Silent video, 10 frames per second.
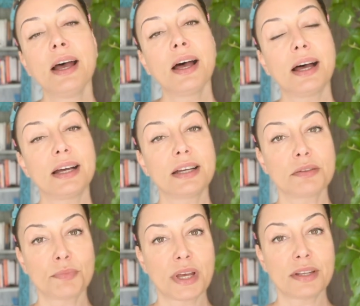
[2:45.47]
e,
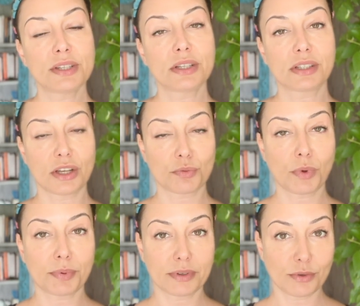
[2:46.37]
będzie też
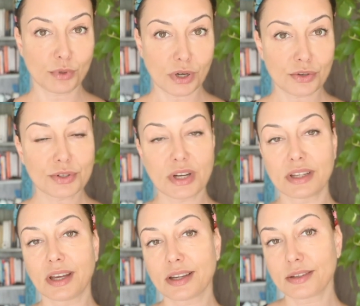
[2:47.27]
poprawiał
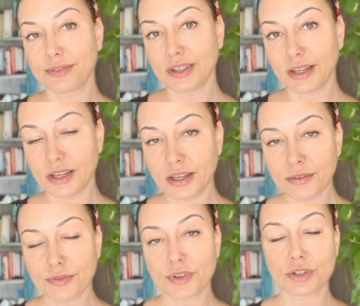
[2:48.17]
krążenie krwi i
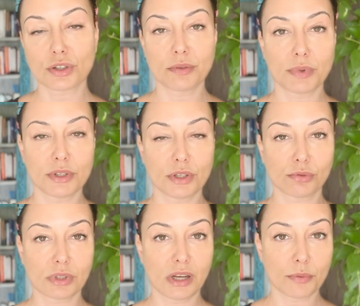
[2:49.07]
limfy, czyli będzie
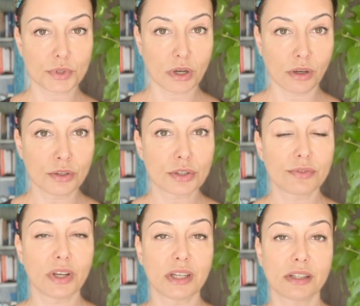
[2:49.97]
tutaj lepsze
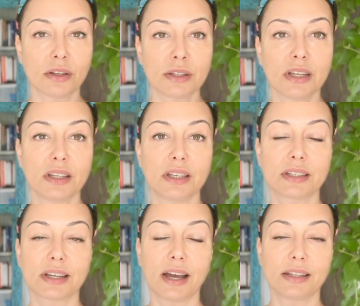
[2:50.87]
odżywienie, dotlenienie
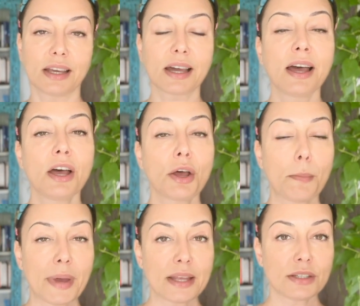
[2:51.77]
tkanek,
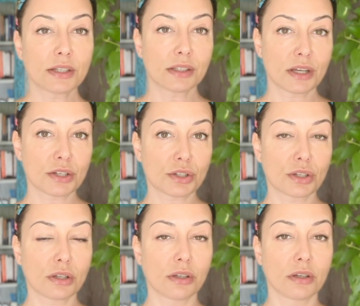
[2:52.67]
będzie
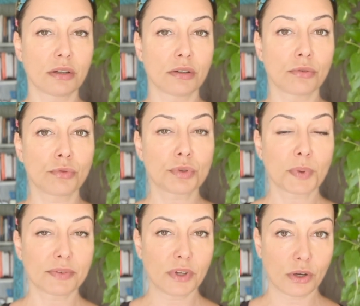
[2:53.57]
też e,
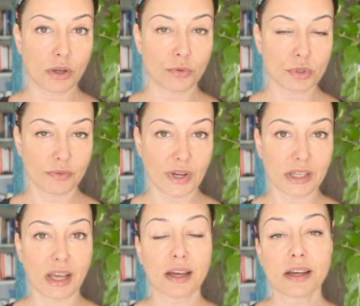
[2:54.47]
usprawnione
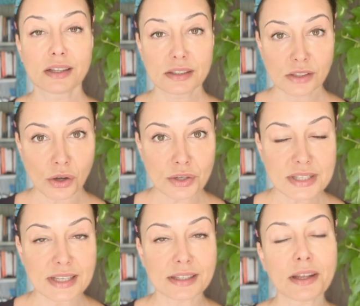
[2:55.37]
usuwanie
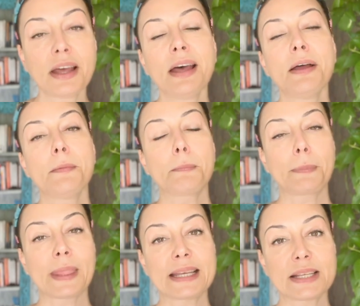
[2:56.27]
toksyn,
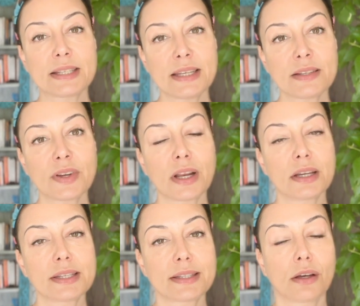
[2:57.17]
mm, co jest niezwykle
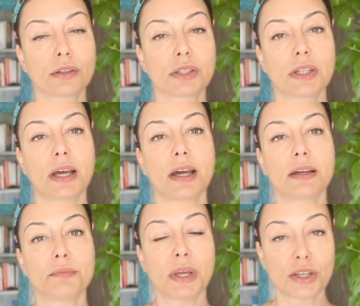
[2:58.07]

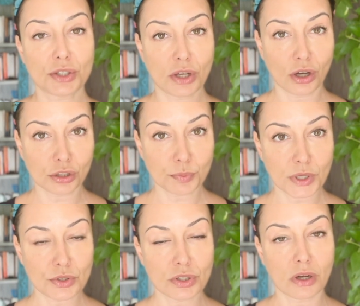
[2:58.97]
istotne. Mięśnie
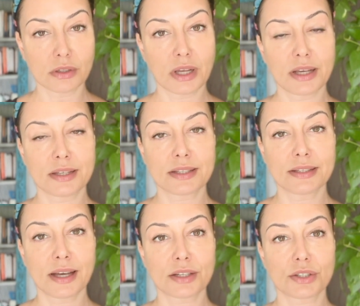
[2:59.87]
odprężone
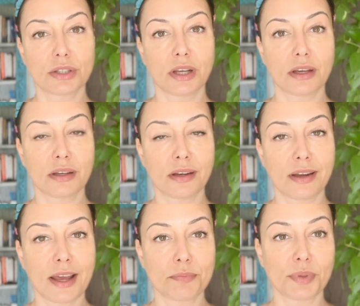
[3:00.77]
znacznie
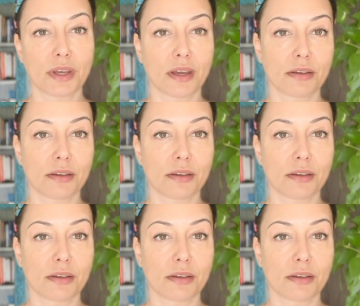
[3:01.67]
lepiej